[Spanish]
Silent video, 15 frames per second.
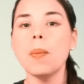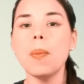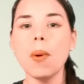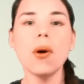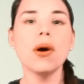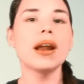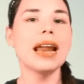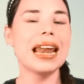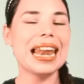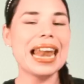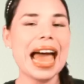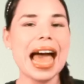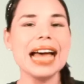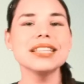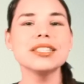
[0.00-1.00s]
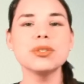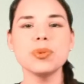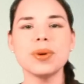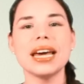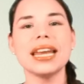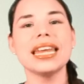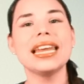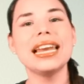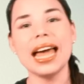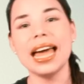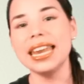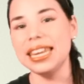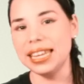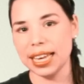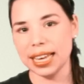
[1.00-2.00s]
Por la azúcar y la
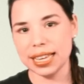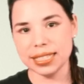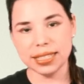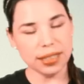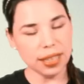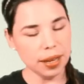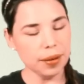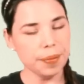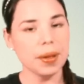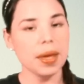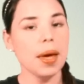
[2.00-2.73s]
harina que esta tiene.